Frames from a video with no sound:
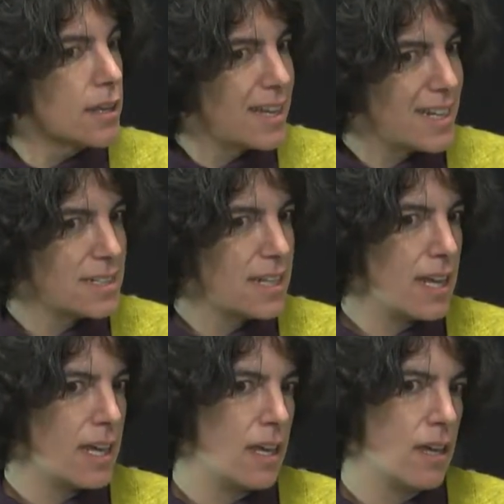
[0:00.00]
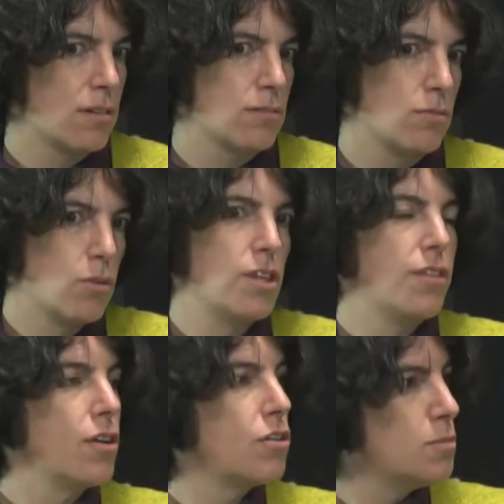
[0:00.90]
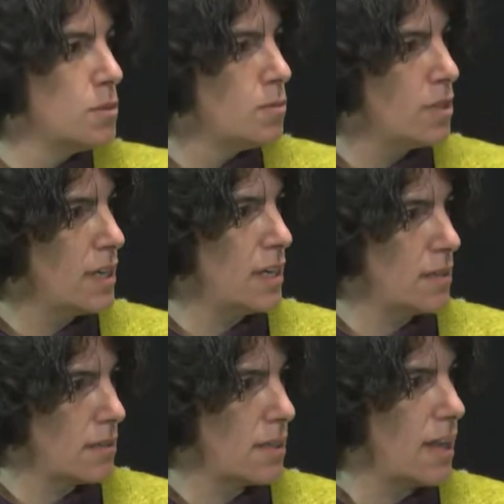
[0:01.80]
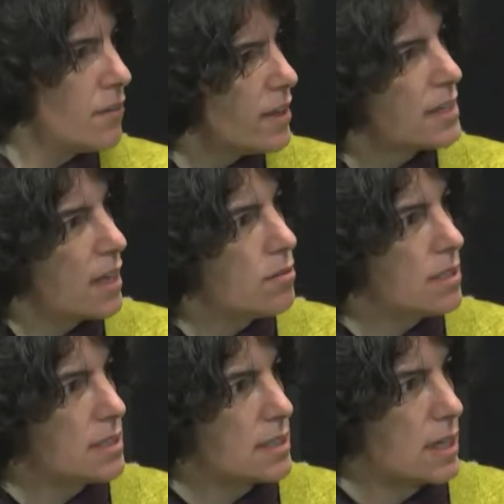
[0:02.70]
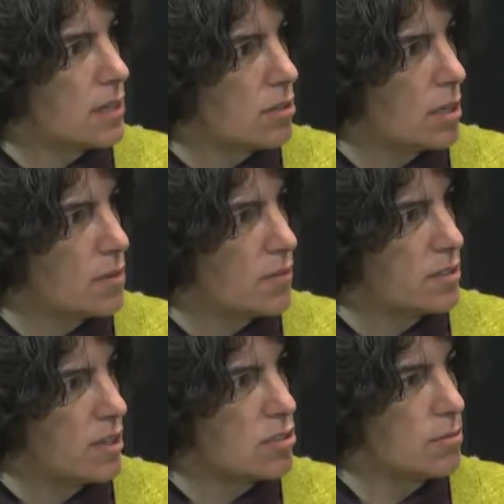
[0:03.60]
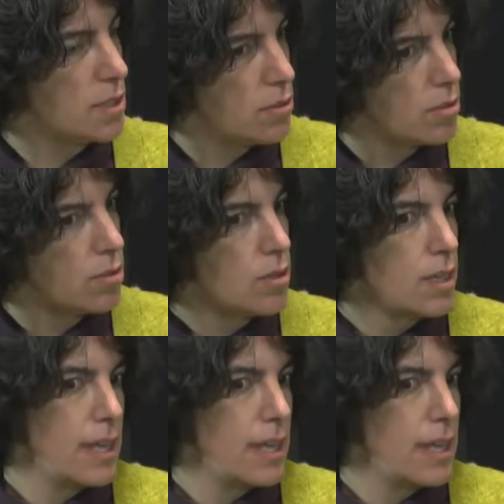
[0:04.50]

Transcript: ¿Crees que tu condición como mujer te ha afectado en esa trayectoria profesional, sobre todo